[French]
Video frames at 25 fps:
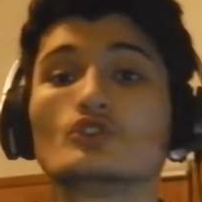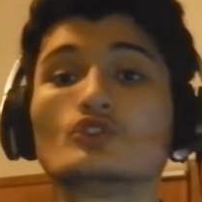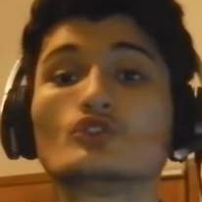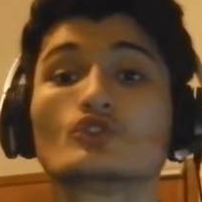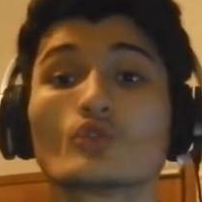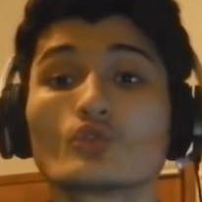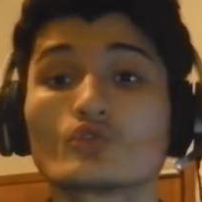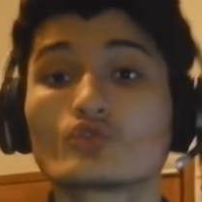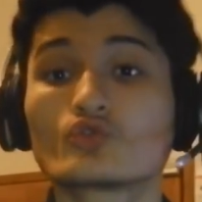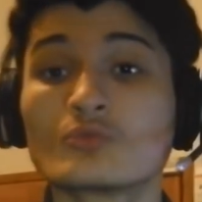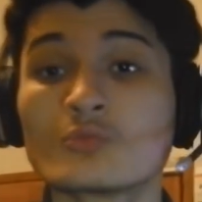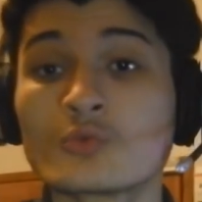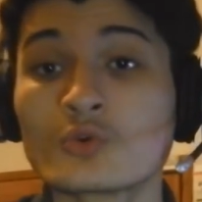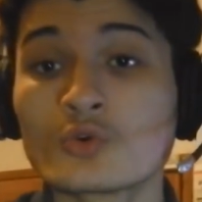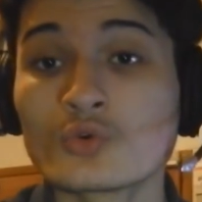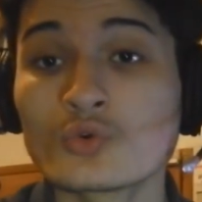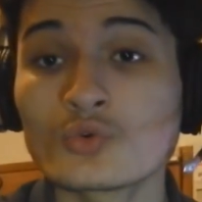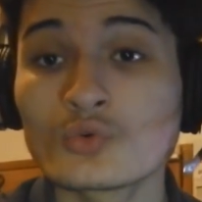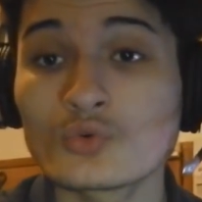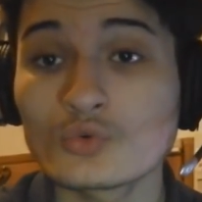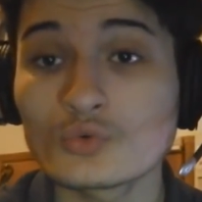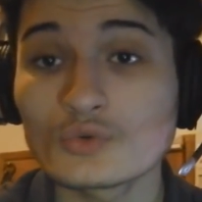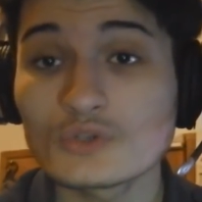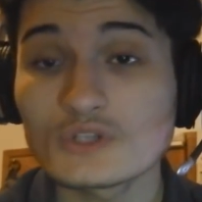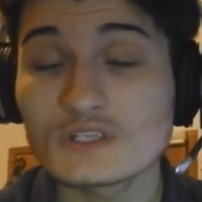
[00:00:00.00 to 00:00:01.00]
Yo tout le
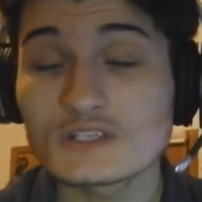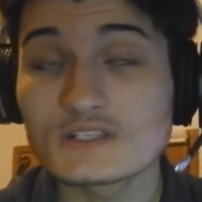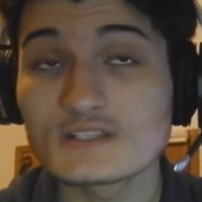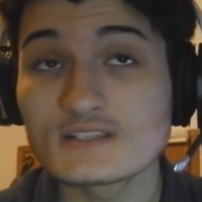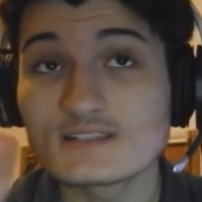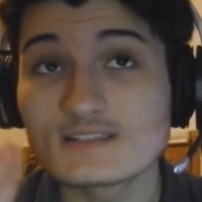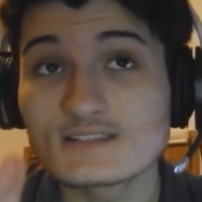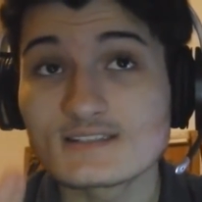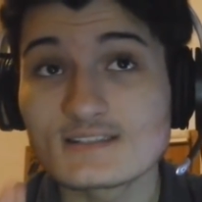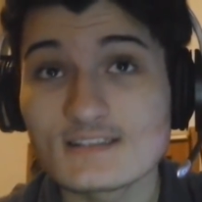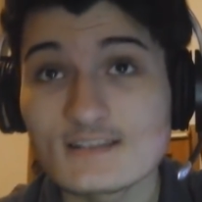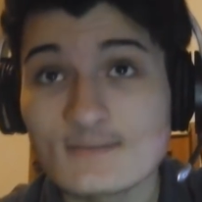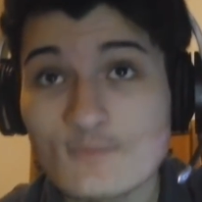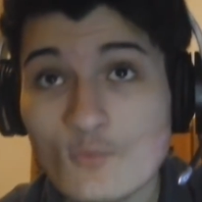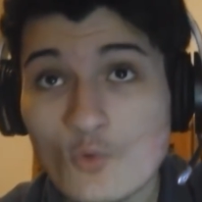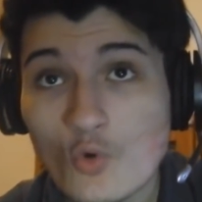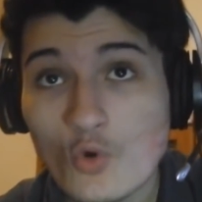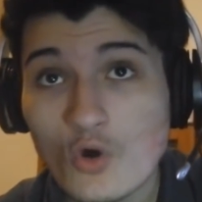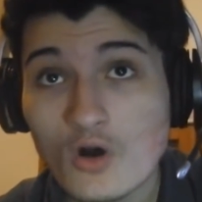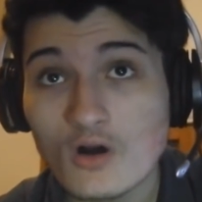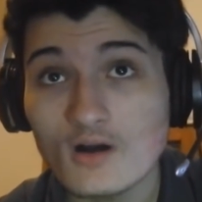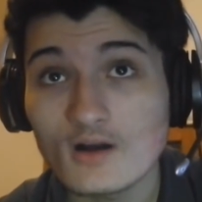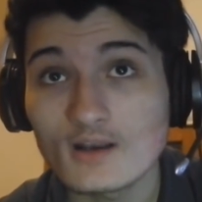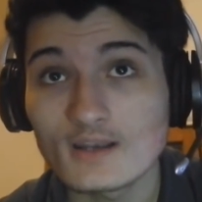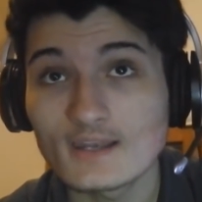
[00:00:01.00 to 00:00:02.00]
monde, c'est
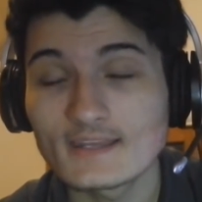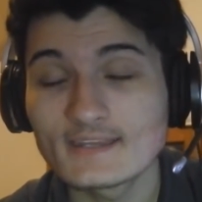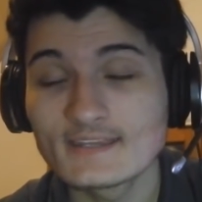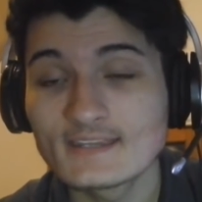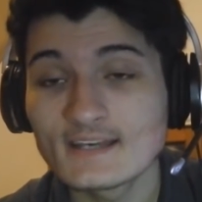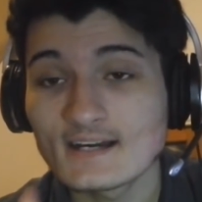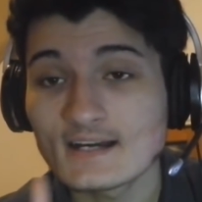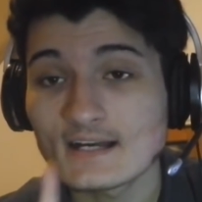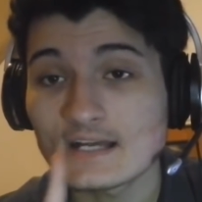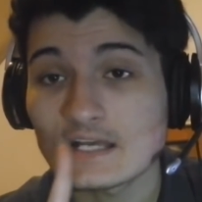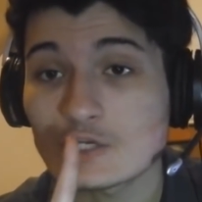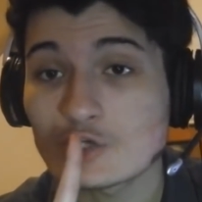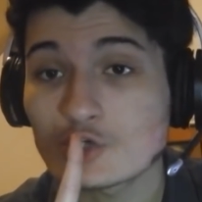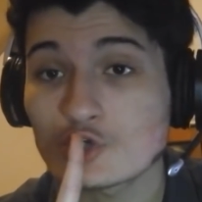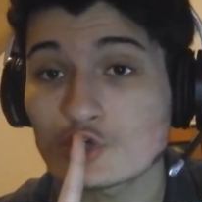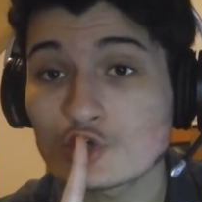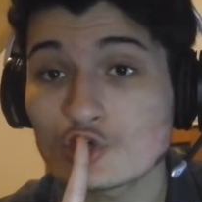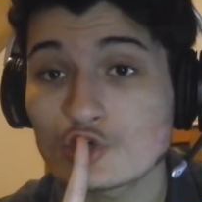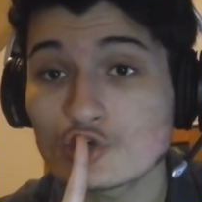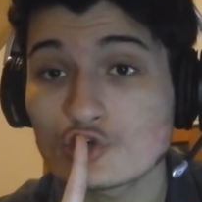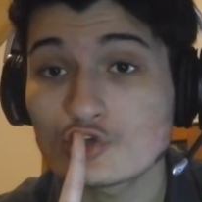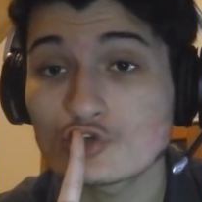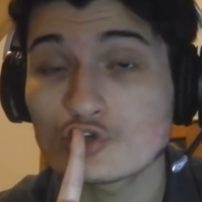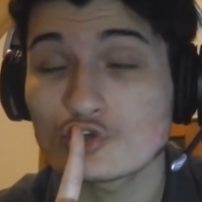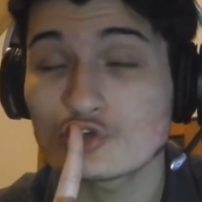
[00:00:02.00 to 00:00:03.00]
moi les gars,
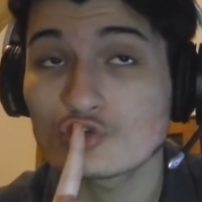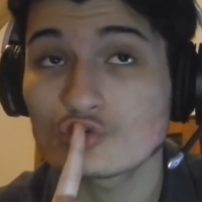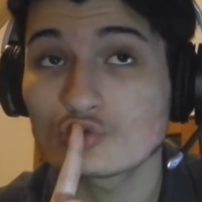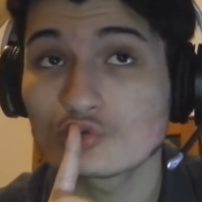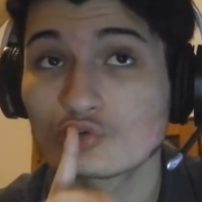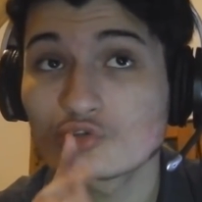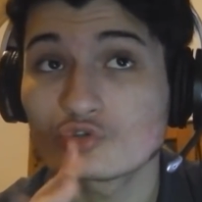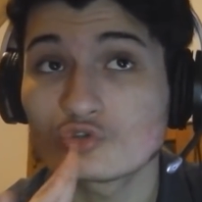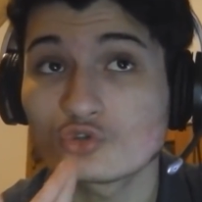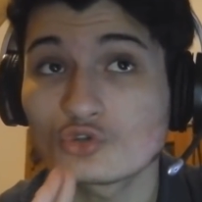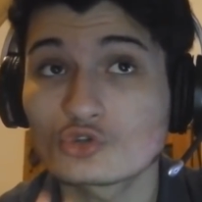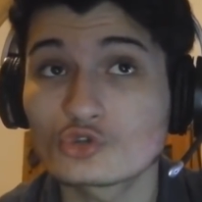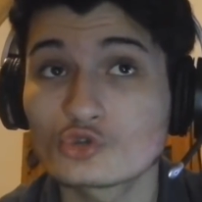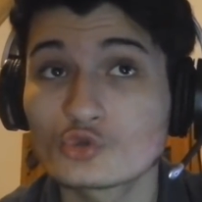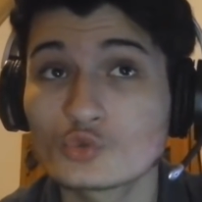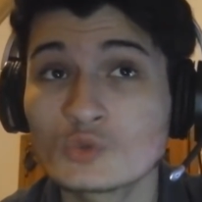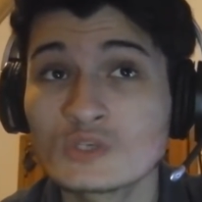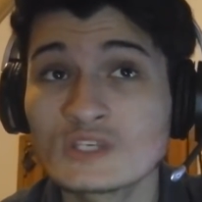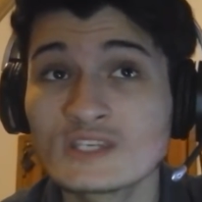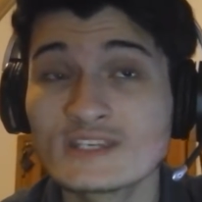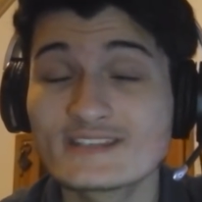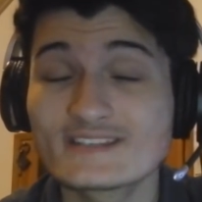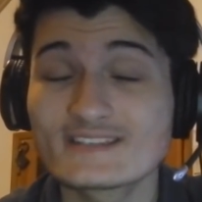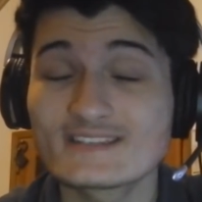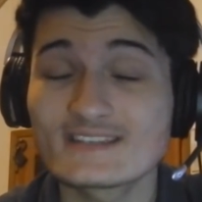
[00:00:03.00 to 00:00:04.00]
chut,
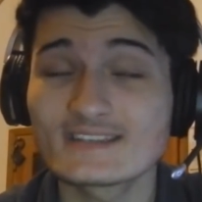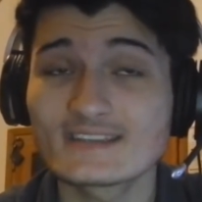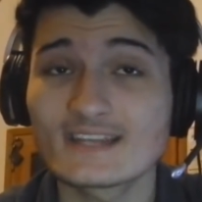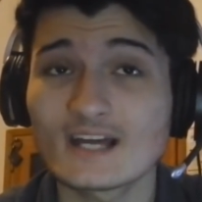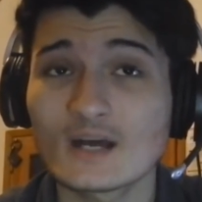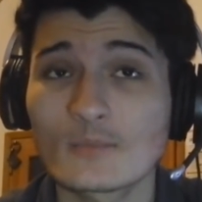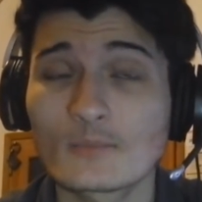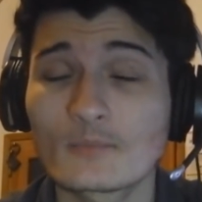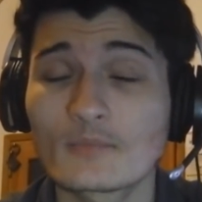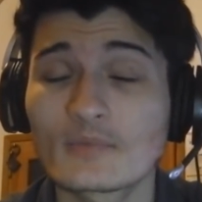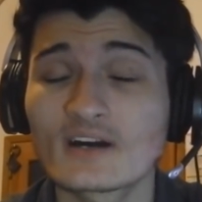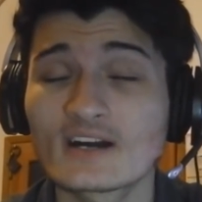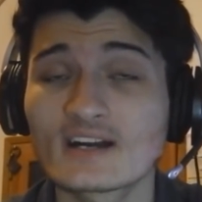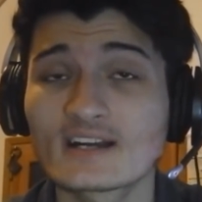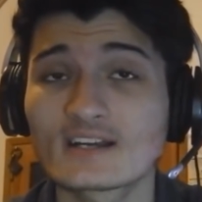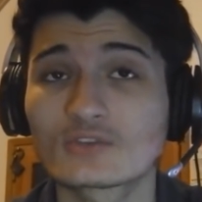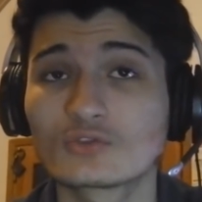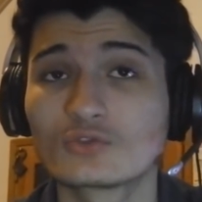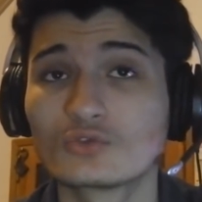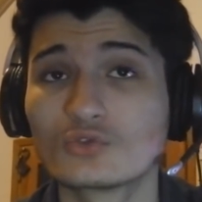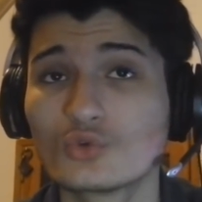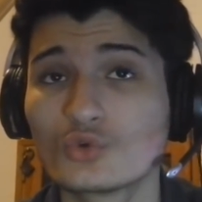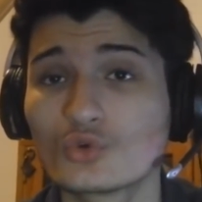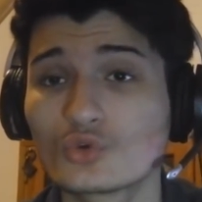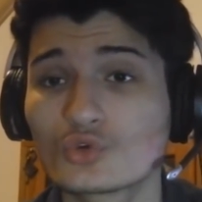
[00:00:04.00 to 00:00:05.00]
aujourd'hui c'est un pack
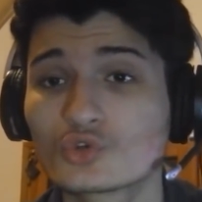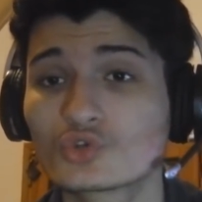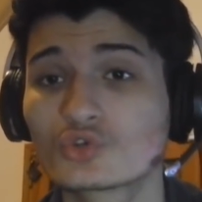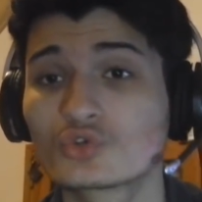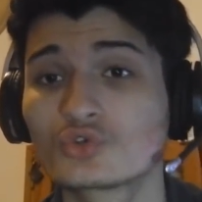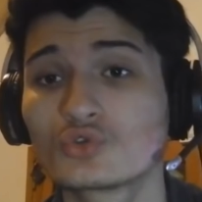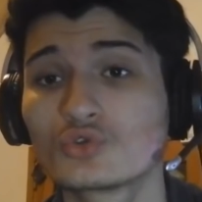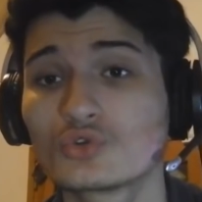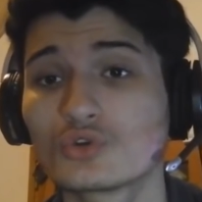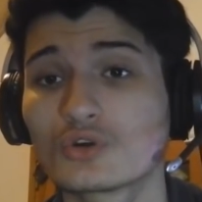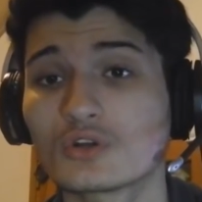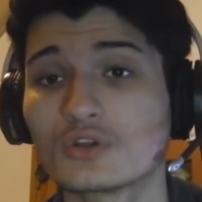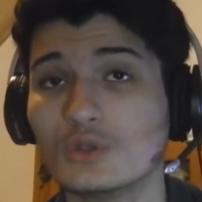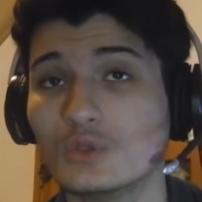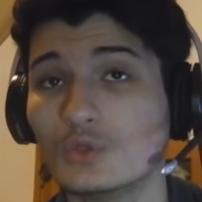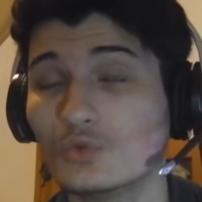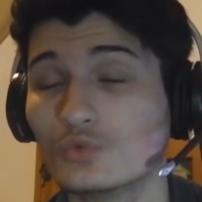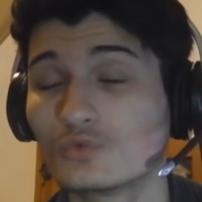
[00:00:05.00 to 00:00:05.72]
nocturne.